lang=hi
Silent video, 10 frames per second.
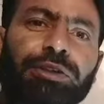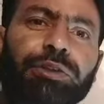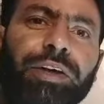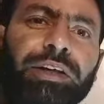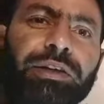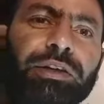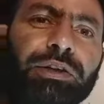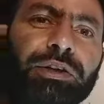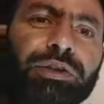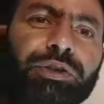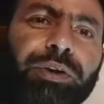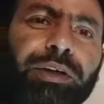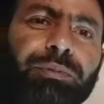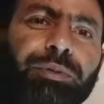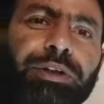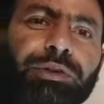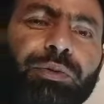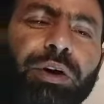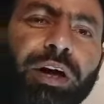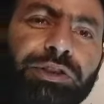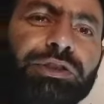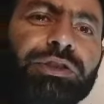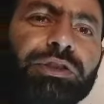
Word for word: Swan, Swan means को हंस